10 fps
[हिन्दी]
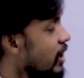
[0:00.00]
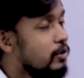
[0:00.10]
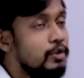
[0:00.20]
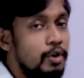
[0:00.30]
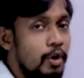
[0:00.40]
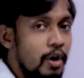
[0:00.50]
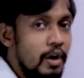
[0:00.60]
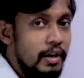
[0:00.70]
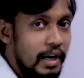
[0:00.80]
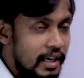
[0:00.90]
जीरो
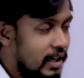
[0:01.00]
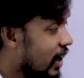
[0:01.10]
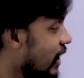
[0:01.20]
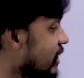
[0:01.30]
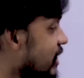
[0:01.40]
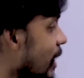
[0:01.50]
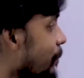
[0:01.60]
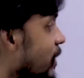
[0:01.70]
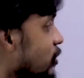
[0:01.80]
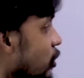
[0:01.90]
नहीं है इसलिए
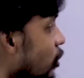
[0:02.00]
पी जीरो